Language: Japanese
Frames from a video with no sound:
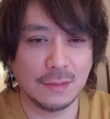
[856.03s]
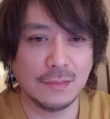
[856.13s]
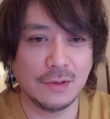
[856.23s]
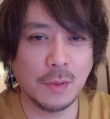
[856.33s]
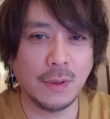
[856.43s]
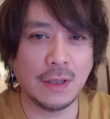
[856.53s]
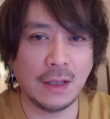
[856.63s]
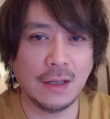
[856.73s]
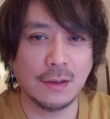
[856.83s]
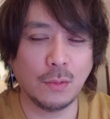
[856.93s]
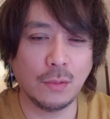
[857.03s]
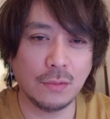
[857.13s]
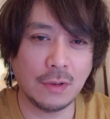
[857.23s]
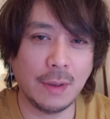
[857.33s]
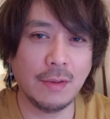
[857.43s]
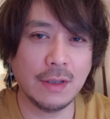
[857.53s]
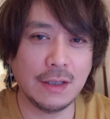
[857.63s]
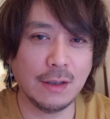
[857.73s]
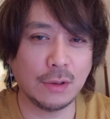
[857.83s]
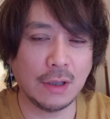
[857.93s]
今までね、こう、名前は聞
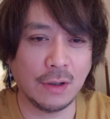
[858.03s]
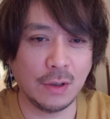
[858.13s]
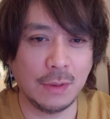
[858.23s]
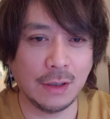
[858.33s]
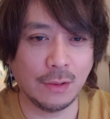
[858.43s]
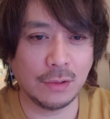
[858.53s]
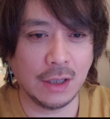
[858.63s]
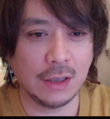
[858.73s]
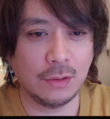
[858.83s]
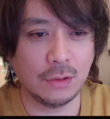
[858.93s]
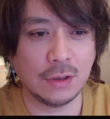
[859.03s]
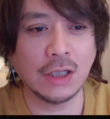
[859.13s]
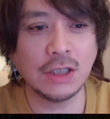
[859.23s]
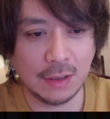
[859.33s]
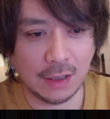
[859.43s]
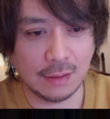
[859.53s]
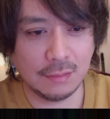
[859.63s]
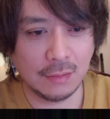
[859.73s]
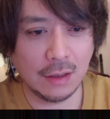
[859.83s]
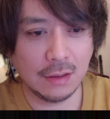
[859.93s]
いたことあるけど見たことなかった人、初めて
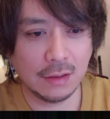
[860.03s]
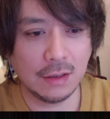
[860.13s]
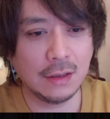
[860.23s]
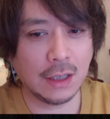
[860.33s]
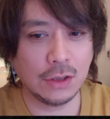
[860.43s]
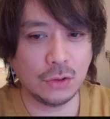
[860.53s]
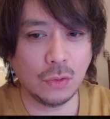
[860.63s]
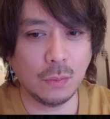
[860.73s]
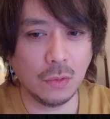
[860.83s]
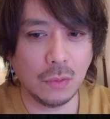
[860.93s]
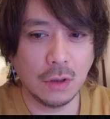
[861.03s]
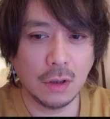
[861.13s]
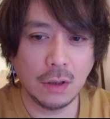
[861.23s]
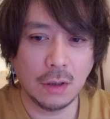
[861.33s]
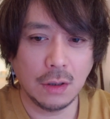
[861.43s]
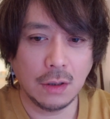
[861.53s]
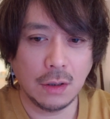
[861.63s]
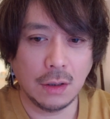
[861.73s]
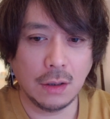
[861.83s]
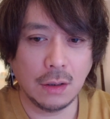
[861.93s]
ね、聞いた人も、
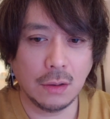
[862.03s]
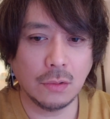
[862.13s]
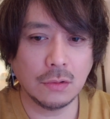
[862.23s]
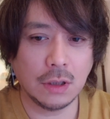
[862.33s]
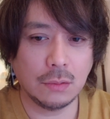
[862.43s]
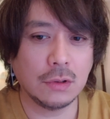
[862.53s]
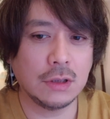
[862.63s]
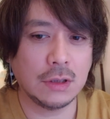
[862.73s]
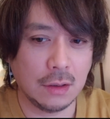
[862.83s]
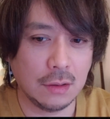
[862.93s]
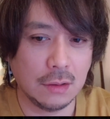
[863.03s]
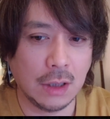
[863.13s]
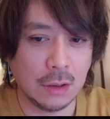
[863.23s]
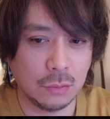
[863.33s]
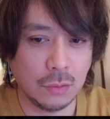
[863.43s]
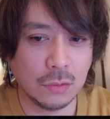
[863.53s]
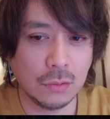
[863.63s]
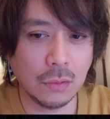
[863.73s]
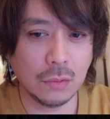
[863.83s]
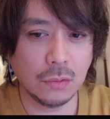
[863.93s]
えー、コンサトシさん監督
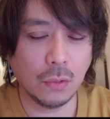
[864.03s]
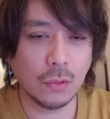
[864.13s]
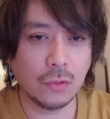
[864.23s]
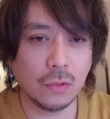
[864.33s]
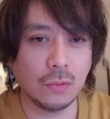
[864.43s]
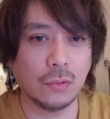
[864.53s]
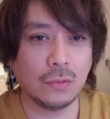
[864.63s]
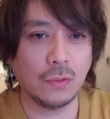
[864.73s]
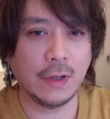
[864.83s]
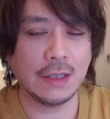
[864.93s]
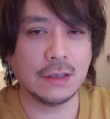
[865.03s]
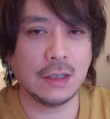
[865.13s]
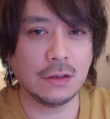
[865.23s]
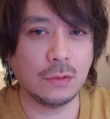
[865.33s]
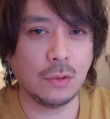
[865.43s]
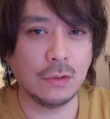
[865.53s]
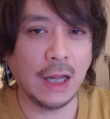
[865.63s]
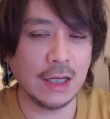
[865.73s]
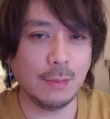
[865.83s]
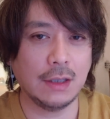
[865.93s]
の東京ゴッドファーザーズという
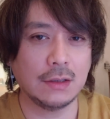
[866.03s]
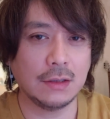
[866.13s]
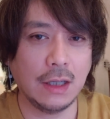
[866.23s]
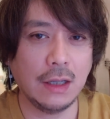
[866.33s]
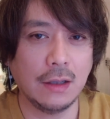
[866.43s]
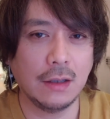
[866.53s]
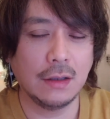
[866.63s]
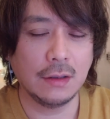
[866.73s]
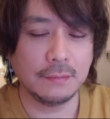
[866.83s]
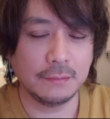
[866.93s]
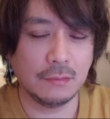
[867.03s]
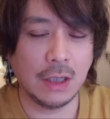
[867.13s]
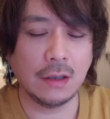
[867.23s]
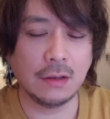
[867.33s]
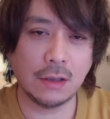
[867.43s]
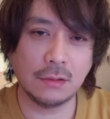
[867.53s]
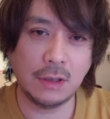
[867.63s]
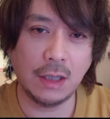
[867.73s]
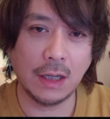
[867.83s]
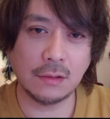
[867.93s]
アニメですね。うん、レンタル
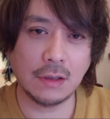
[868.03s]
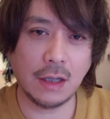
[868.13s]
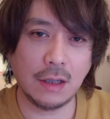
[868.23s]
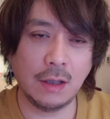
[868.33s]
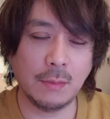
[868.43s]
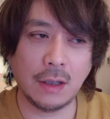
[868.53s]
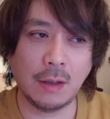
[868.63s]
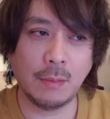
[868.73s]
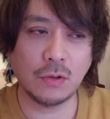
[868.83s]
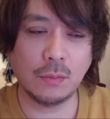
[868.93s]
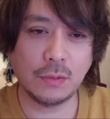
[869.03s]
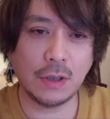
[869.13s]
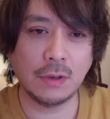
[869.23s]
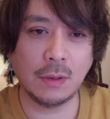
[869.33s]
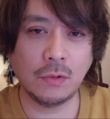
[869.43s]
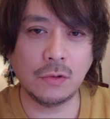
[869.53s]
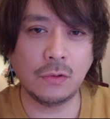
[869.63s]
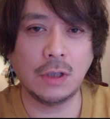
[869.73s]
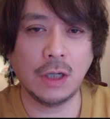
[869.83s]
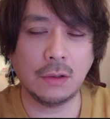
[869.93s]
であるか、今、Amazon プライムでも有
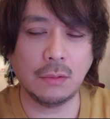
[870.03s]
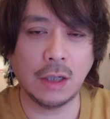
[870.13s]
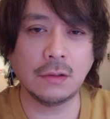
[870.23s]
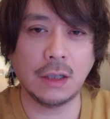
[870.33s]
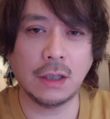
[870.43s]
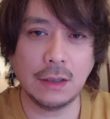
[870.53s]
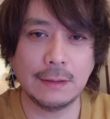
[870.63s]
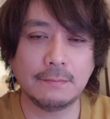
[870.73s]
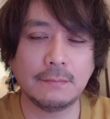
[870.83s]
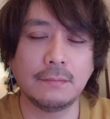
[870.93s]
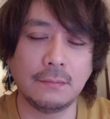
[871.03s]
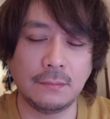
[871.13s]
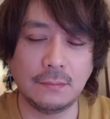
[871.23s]
料だけどあるかな。うん。